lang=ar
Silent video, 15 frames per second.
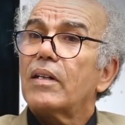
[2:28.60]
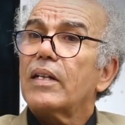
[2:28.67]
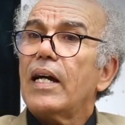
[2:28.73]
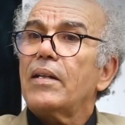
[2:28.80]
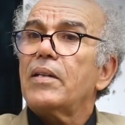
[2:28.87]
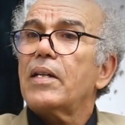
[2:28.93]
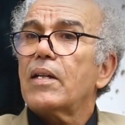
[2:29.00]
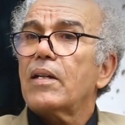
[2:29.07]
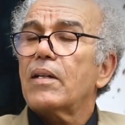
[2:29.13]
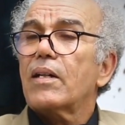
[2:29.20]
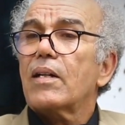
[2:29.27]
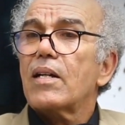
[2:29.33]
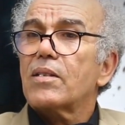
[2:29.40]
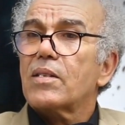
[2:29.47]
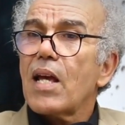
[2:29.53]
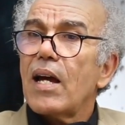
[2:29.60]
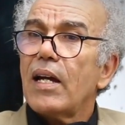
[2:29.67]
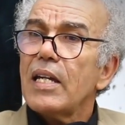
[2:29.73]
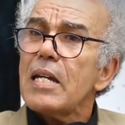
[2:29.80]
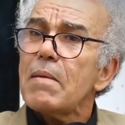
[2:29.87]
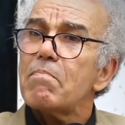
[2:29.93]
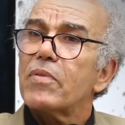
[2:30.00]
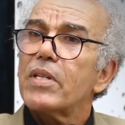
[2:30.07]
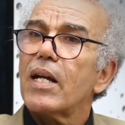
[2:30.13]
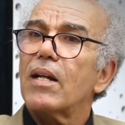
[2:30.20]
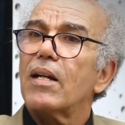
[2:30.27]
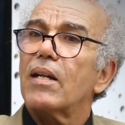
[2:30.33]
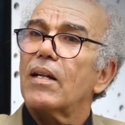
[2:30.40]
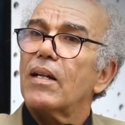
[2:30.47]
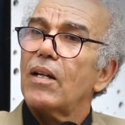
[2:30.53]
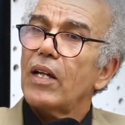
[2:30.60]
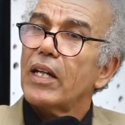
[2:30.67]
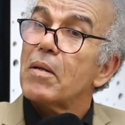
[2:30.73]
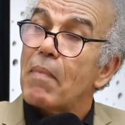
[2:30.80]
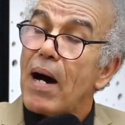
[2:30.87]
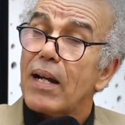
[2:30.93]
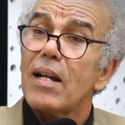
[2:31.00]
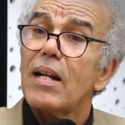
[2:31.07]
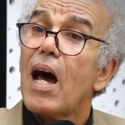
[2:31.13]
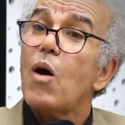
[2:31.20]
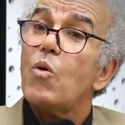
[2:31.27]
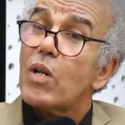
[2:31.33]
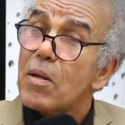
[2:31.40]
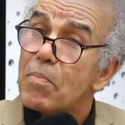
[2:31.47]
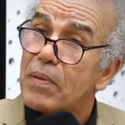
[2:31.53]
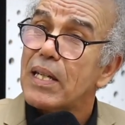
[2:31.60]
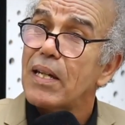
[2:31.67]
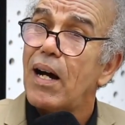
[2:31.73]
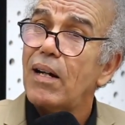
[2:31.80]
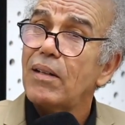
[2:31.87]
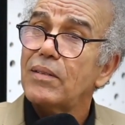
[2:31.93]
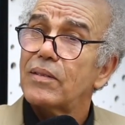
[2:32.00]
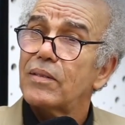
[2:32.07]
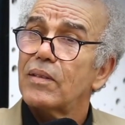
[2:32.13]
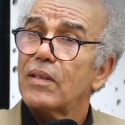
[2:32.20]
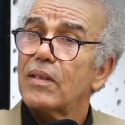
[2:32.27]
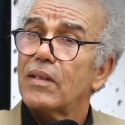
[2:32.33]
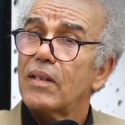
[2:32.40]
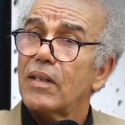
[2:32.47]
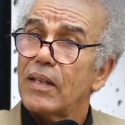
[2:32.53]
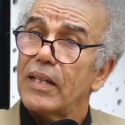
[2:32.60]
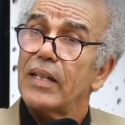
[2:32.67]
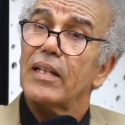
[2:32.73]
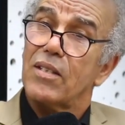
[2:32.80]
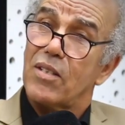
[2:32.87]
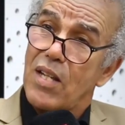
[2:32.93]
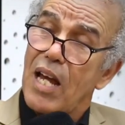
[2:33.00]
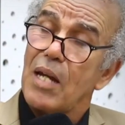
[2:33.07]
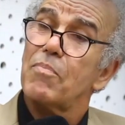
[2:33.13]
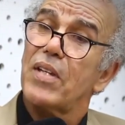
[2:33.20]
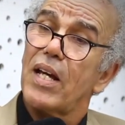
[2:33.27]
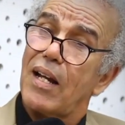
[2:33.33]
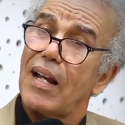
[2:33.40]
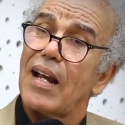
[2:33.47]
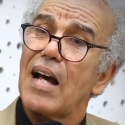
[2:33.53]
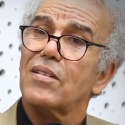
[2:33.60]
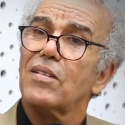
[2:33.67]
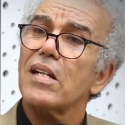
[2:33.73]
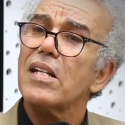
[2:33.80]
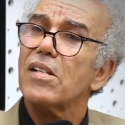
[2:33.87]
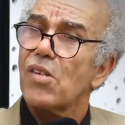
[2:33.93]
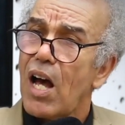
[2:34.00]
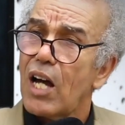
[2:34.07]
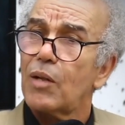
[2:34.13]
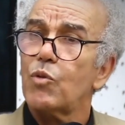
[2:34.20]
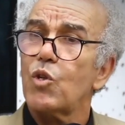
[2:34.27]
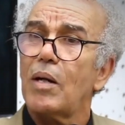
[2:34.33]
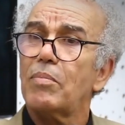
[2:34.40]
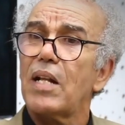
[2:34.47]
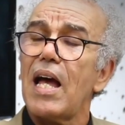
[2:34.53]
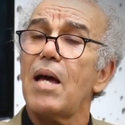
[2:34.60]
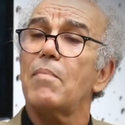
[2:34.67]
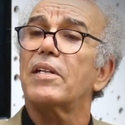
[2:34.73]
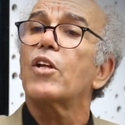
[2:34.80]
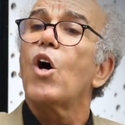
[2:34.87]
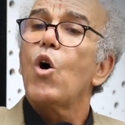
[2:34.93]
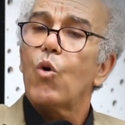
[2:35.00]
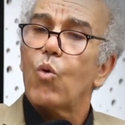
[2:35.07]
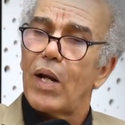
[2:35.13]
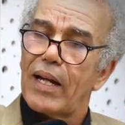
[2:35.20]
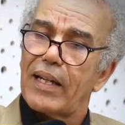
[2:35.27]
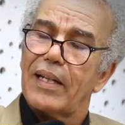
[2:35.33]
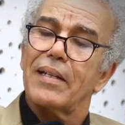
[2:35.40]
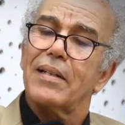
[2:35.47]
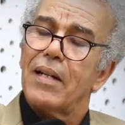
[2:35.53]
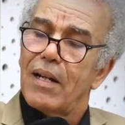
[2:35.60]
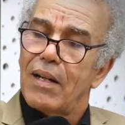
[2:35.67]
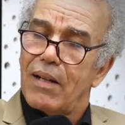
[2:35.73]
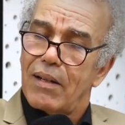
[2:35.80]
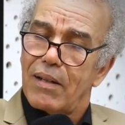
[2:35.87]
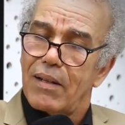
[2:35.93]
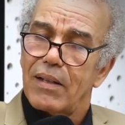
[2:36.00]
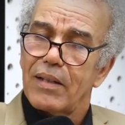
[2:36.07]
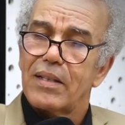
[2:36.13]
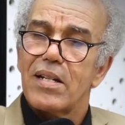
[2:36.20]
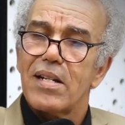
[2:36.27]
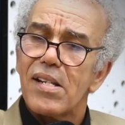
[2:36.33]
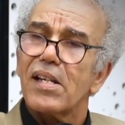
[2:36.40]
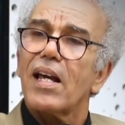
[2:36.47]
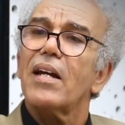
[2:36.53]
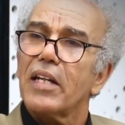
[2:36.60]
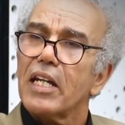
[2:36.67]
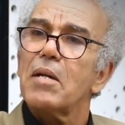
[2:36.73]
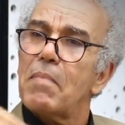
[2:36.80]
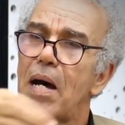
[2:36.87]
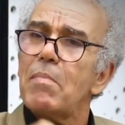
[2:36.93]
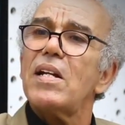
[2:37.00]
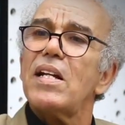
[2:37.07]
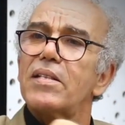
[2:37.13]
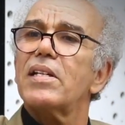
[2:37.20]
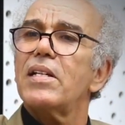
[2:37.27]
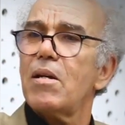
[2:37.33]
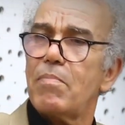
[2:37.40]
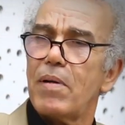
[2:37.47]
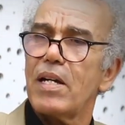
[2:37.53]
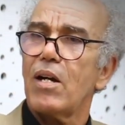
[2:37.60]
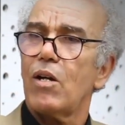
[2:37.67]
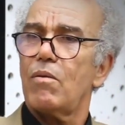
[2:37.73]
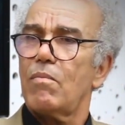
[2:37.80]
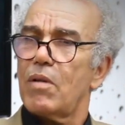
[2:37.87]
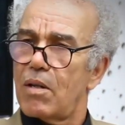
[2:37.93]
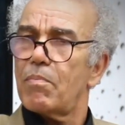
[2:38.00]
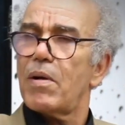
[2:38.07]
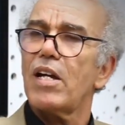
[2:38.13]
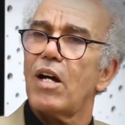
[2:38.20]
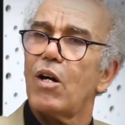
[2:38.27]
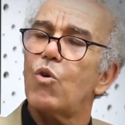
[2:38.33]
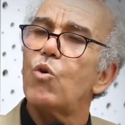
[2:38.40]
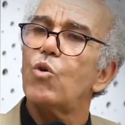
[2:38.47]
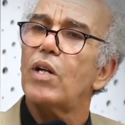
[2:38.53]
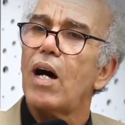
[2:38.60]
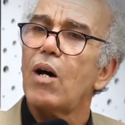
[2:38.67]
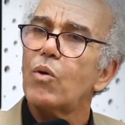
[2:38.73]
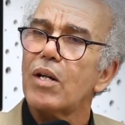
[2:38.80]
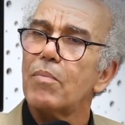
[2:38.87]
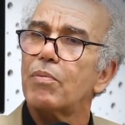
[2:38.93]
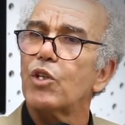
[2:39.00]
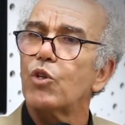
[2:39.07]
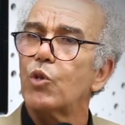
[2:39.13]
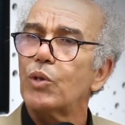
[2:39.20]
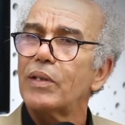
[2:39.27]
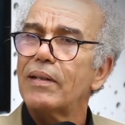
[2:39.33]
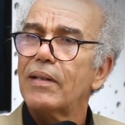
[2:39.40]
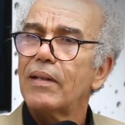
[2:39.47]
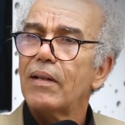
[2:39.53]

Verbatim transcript: يعني زعيم ديال الاماره الاورابيه اللي الزعيم ديالها الاصلي اسحاق بن عبد الحميد أه. ولكن ادريس كان الامام الذين بايع بايعه الاورابيون